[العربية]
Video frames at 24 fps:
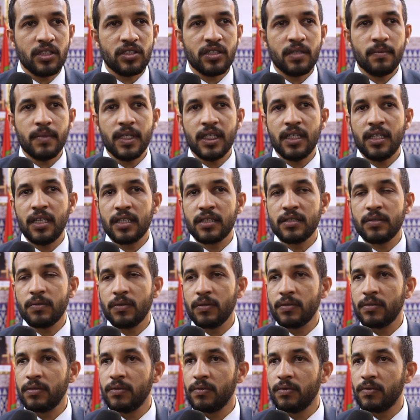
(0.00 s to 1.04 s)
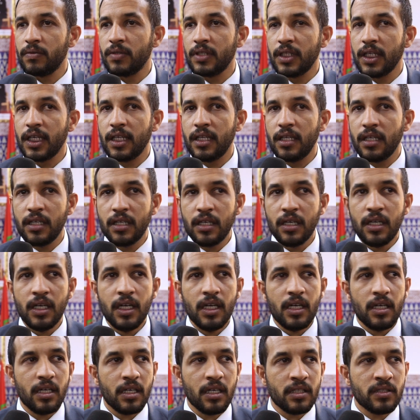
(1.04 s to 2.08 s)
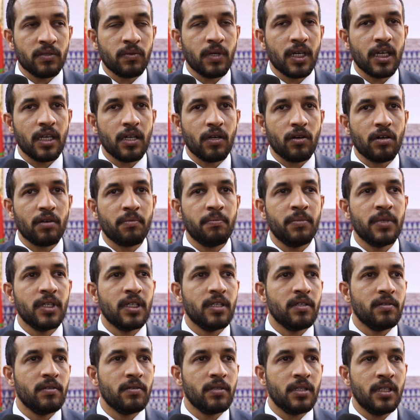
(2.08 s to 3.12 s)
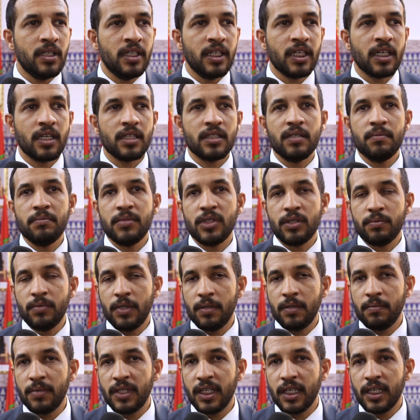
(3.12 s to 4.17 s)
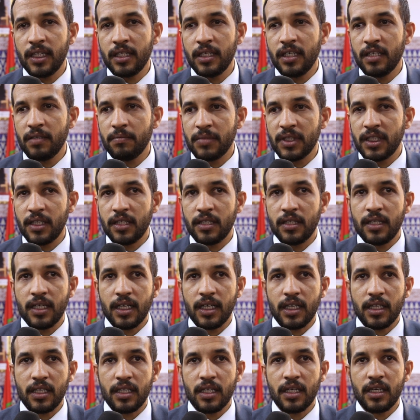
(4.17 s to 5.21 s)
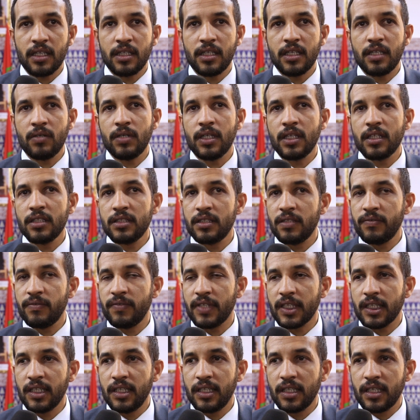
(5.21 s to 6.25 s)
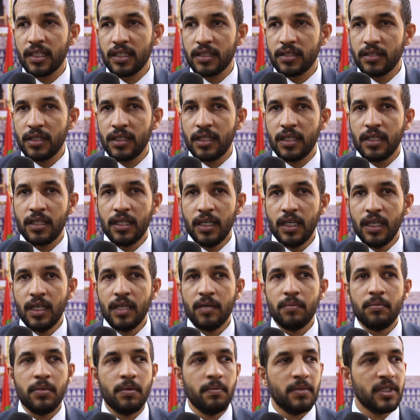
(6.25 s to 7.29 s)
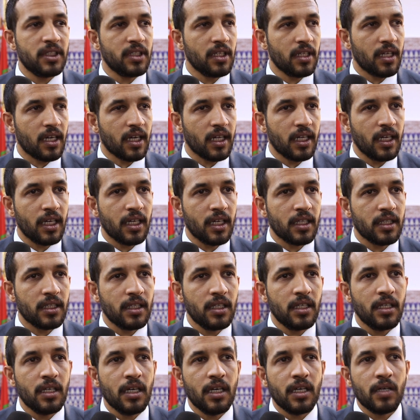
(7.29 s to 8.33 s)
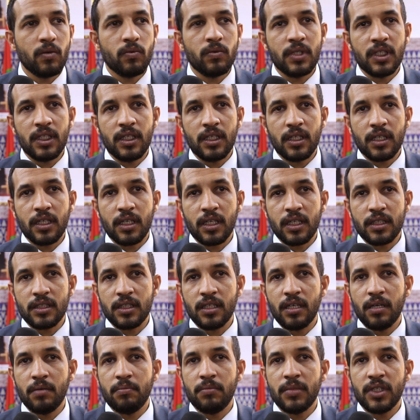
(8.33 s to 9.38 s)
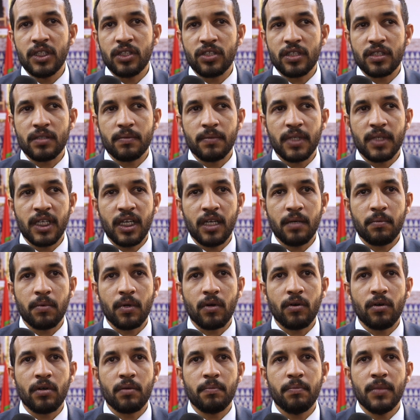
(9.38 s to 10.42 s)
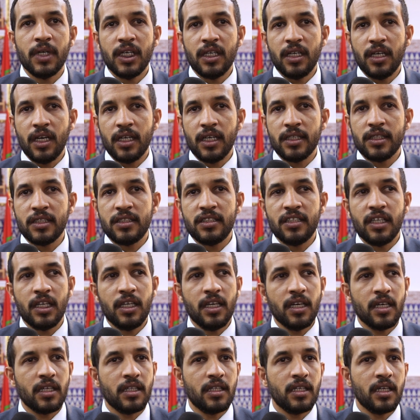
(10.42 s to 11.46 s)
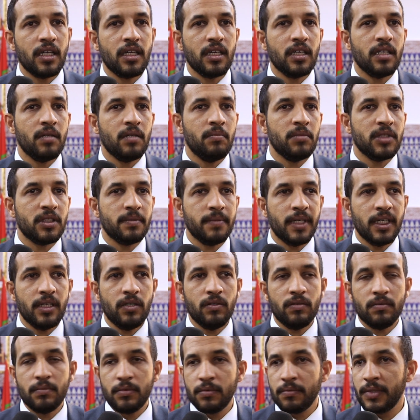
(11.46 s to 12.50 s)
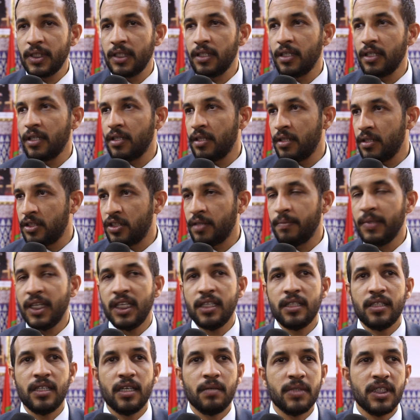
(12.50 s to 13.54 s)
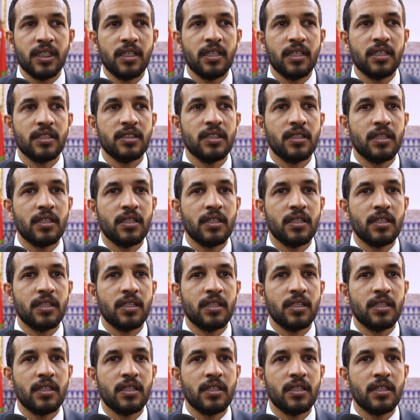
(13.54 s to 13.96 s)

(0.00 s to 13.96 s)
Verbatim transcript: الجماعيه الاكستنسيون ديالها اسواق القرب اللي كتهم مجموعه من الاحياء مدينه الداخله ايضا هناك الاتفاقيه اللي كتعنى بالمجال الرياضي واللي كتهم انجاز ملاعب القرب اعاده التهيئه ديال المسبح العمومي الجماعي ديال مدينه